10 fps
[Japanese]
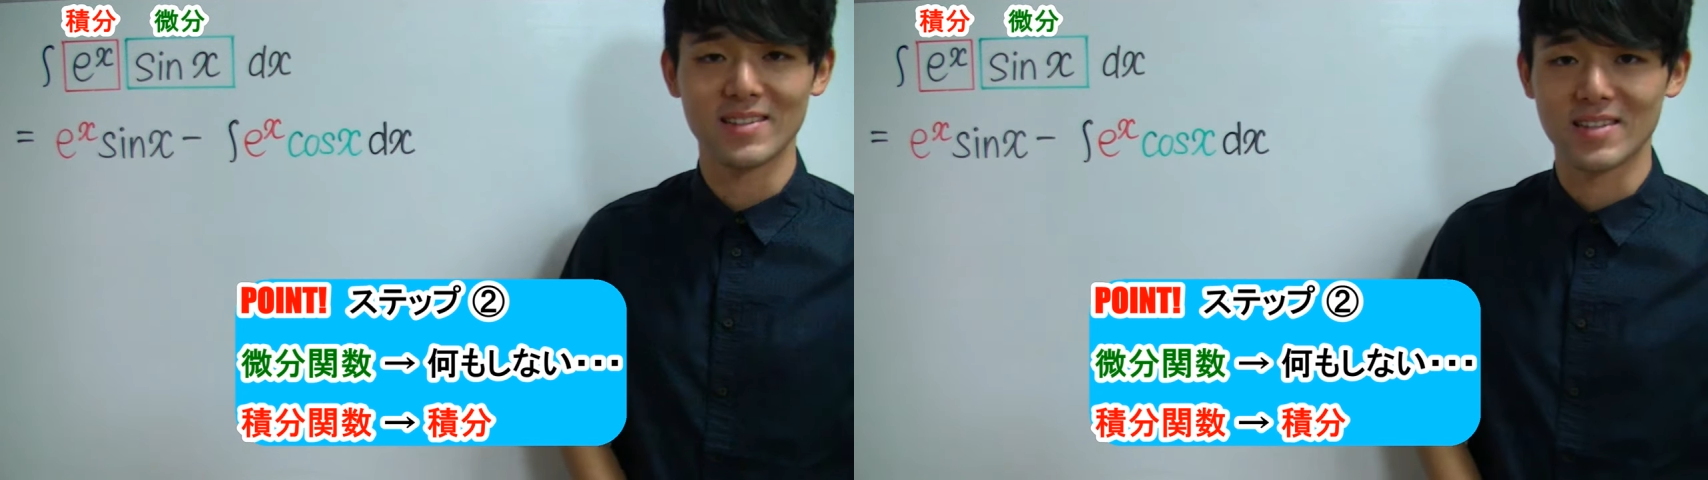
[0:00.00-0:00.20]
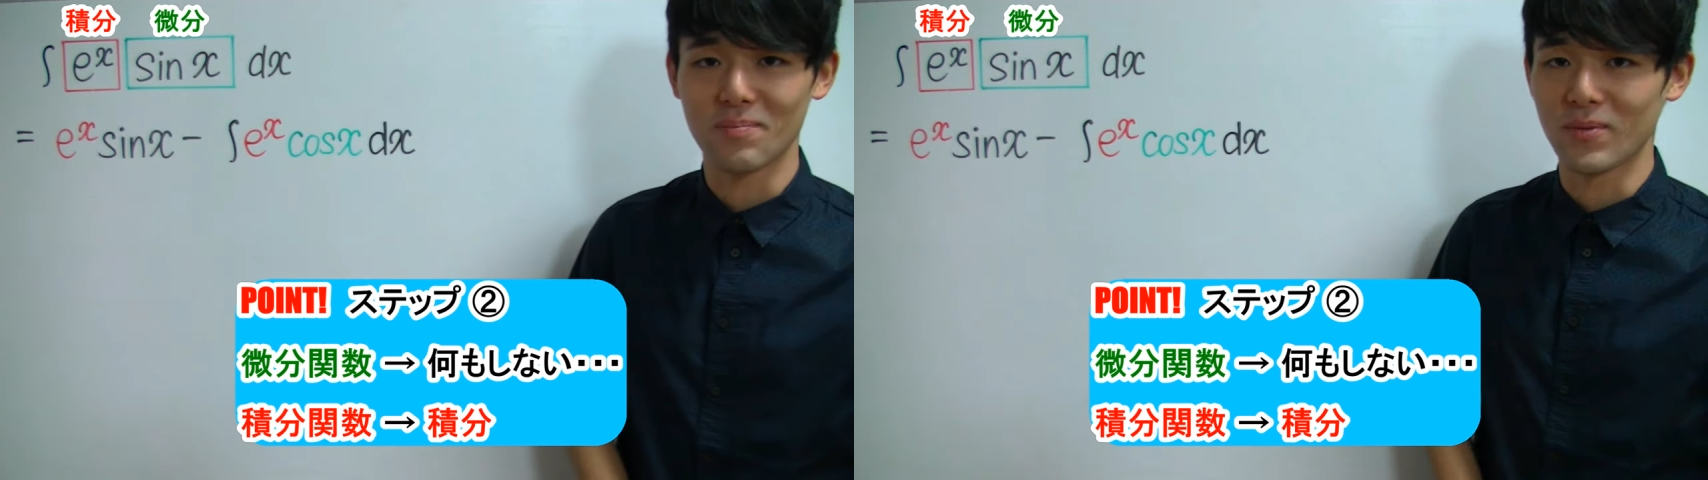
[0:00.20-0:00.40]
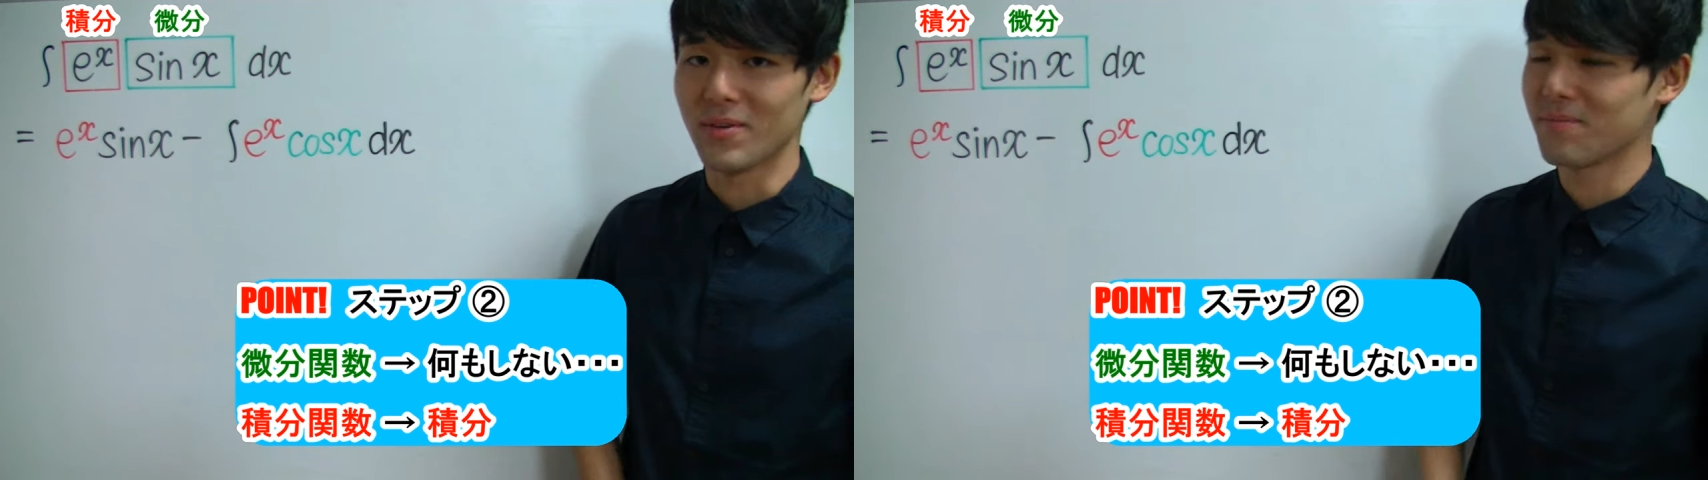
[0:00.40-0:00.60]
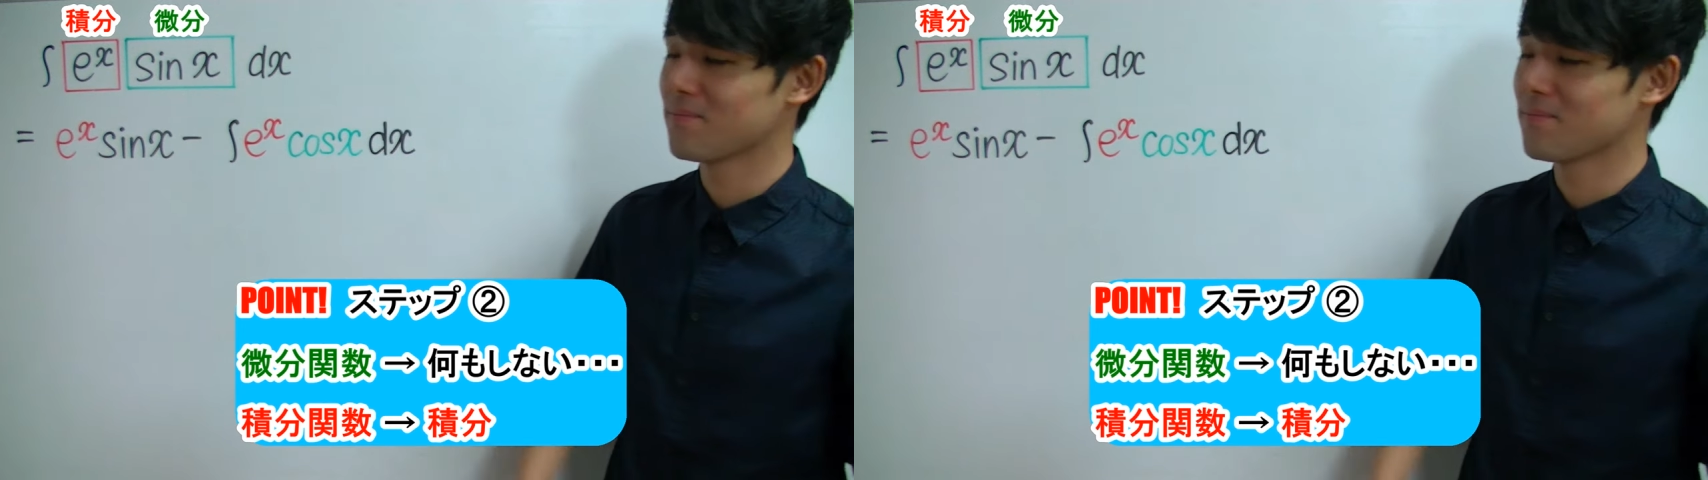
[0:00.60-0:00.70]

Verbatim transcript: 2ステップ